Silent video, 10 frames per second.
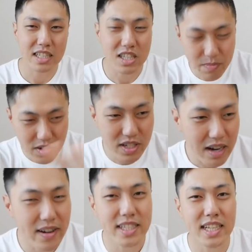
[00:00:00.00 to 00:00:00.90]
いじめる
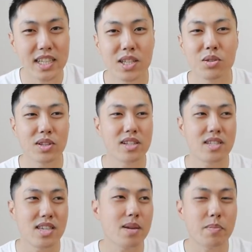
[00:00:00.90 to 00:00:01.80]
側になった途端
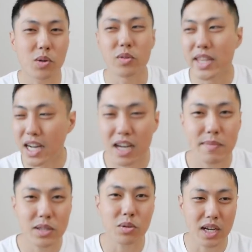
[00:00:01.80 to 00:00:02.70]
にやっぱこう仲
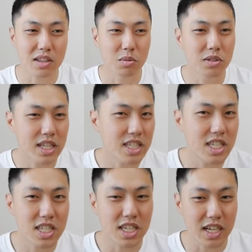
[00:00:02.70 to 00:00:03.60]
間とか友
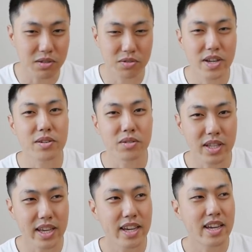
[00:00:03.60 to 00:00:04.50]
達意識が増えるの
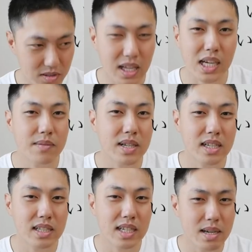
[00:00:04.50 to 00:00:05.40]
で、仲
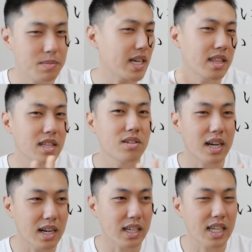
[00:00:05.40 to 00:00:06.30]
間がやってる
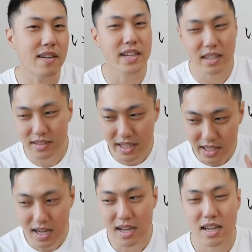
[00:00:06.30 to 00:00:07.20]
から嫌われたくない
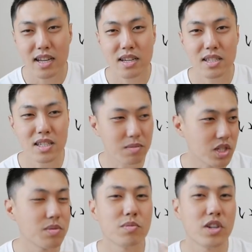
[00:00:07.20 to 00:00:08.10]
から、じゃあ
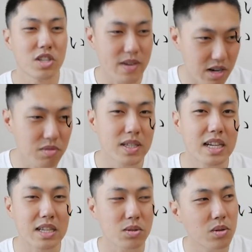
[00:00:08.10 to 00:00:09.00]
自分もいじめやるみ
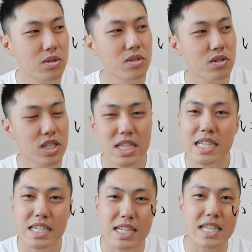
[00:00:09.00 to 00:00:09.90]
たいな、そういう
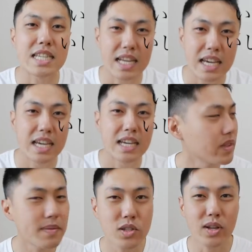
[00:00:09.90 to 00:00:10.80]
心理でしたね。
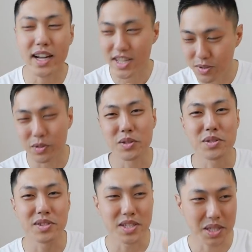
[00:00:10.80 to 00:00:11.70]
で、まあちょっと話戻
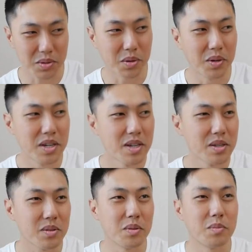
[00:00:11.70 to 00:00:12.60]
すんですけど、
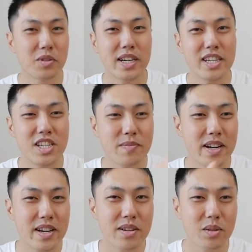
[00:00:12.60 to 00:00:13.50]
その僕がいじめ
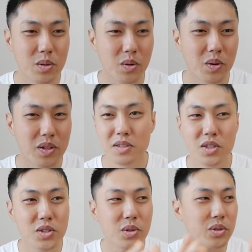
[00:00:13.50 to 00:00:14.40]
られると、
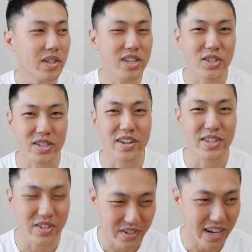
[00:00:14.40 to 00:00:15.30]
急におとなしくなるっ
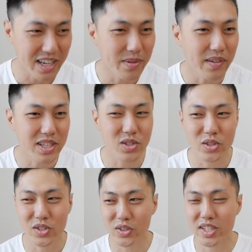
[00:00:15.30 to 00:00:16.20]
ていうか、今まで
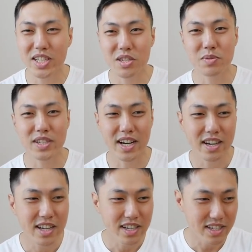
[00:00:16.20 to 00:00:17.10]
調子乗っていた自分
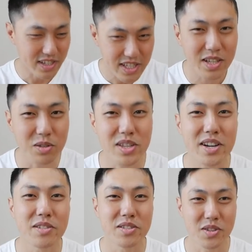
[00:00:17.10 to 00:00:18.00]
がリセットさ
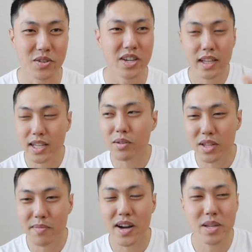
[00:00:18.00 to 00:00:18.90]
れるんですよ。なの
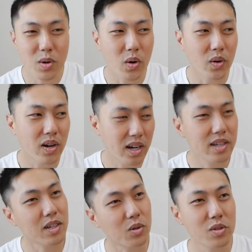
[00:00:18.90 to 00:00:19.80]
で周りも、あ、
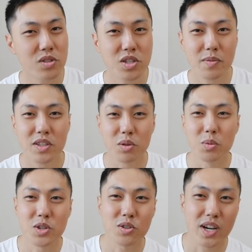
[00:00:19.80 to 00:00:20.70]
なんかこいついじめてて
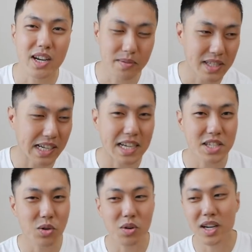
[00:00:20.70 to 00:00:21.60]
面白くないなみたいな感
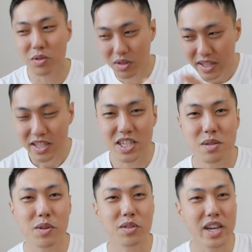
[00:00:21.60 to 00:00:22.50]
じで他のい
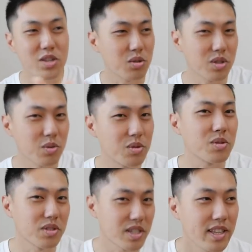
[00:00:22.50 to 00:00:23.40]
じめの対象に
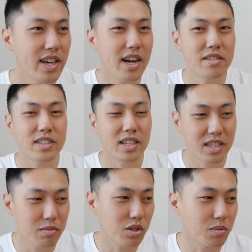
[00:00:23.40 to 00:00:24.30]
移るんです。で、春に
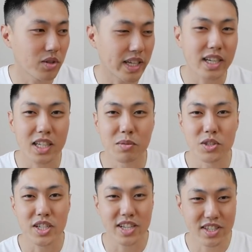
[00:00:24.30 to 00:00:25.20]
なって僕もなんか気
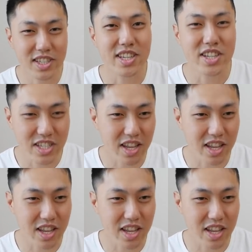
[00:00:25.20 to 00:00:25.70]
持ちがスッキリし